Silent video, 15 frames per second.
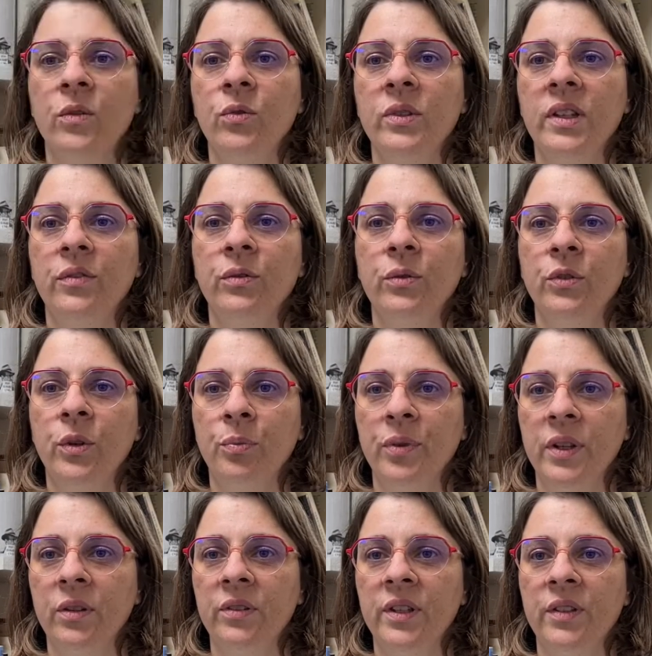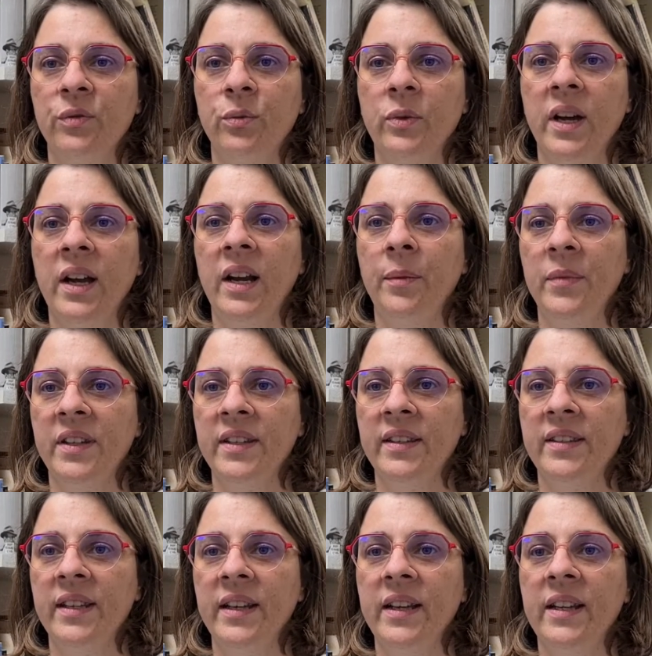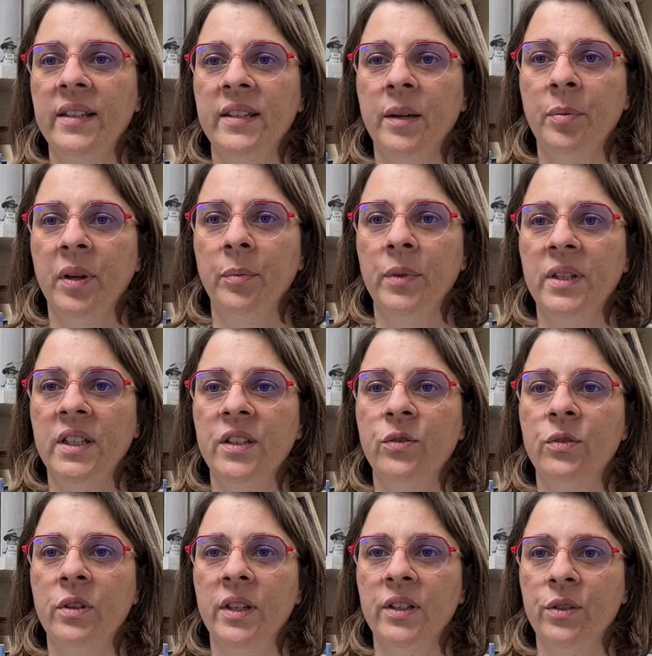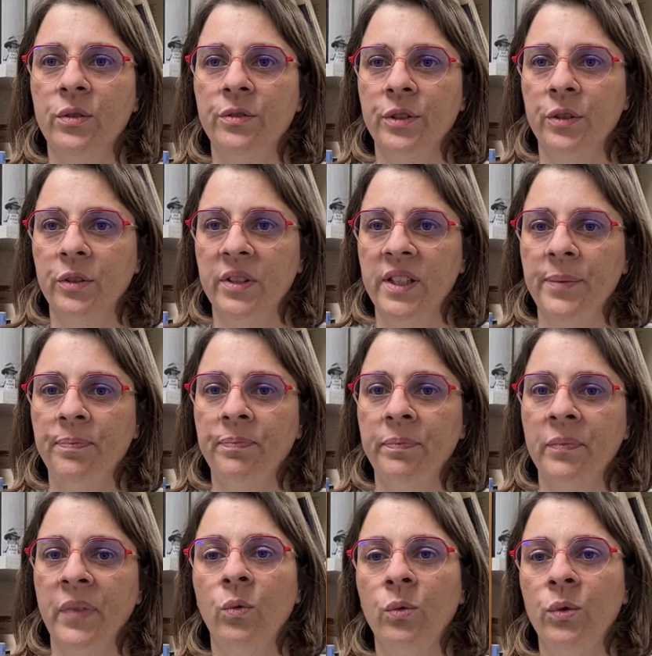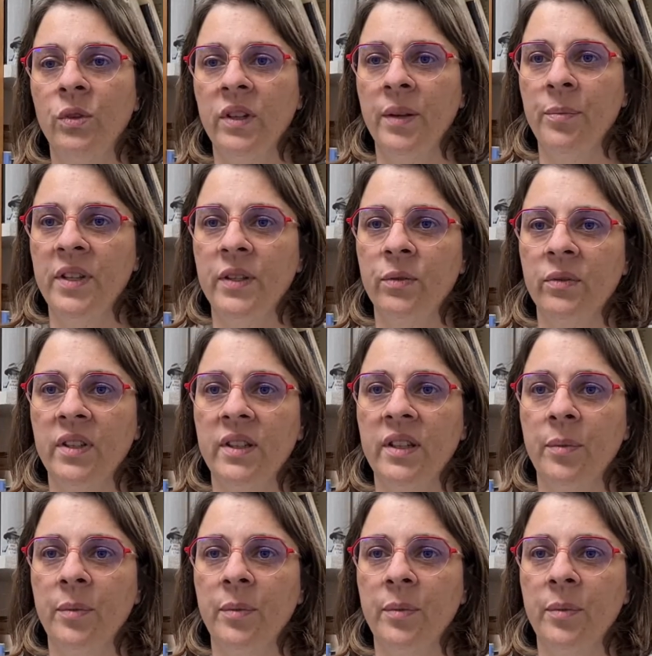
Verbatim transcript: Nous avons deux points de rendez-vous à la médiathèque les après-midi du lundi au vendredi ou dans les maisons des